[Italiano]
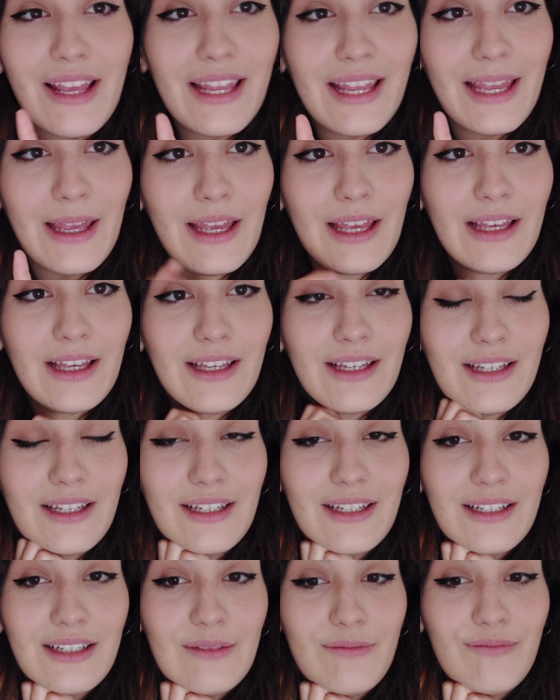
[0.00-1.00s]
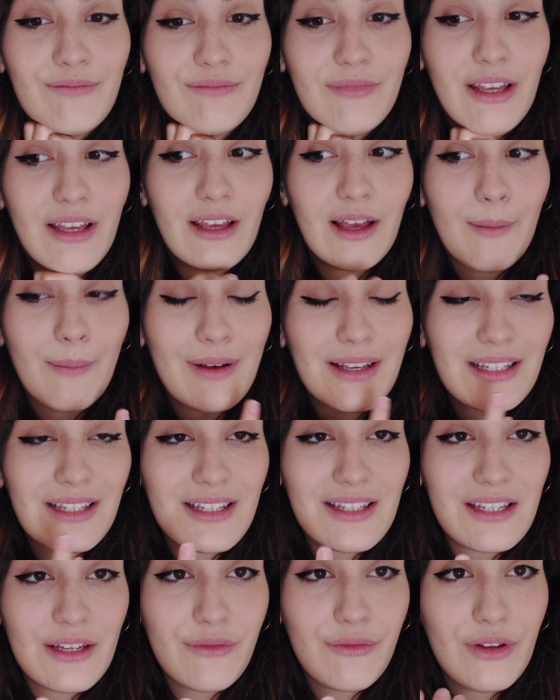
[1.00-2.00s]
che eh, è
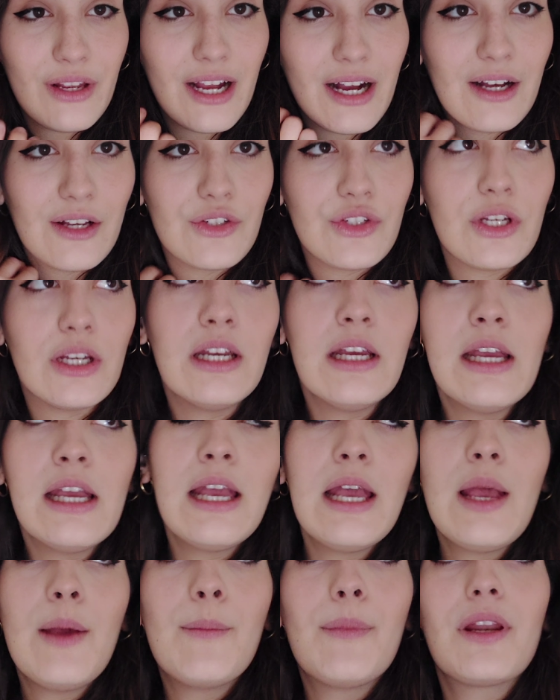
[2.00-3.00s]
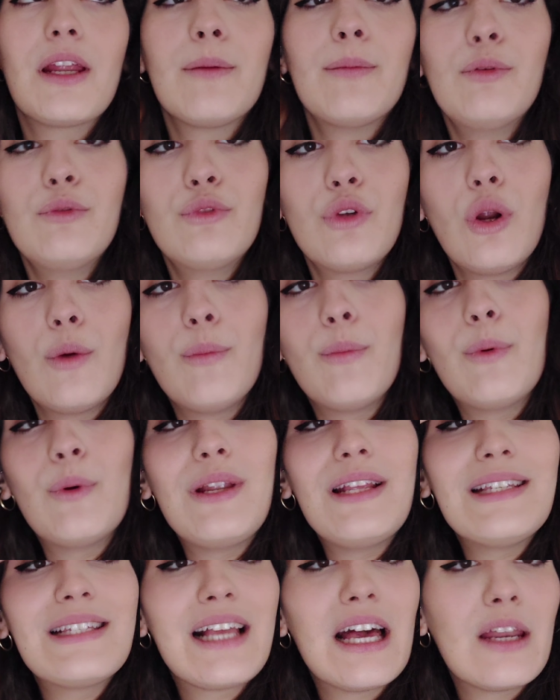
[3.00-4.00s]
abbastanza efficace perché purtroppo
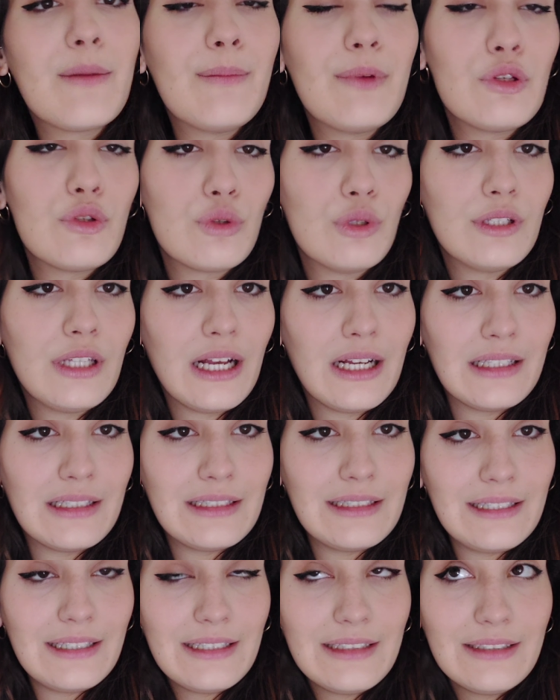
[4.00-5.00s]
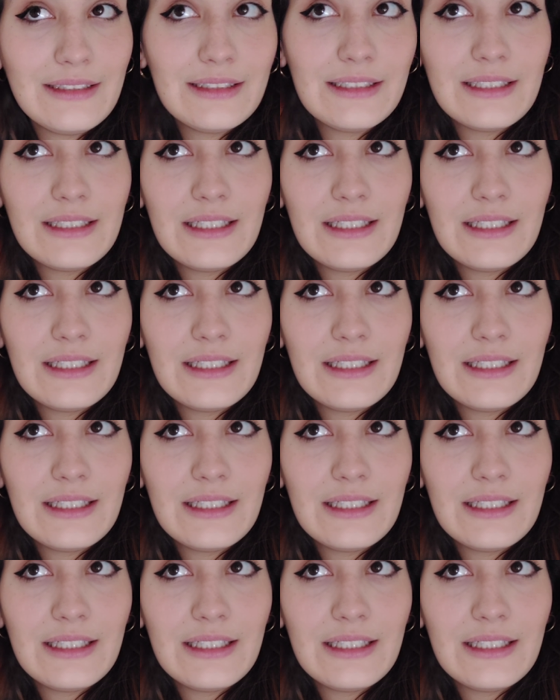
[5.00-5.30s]
le scarpe sono tante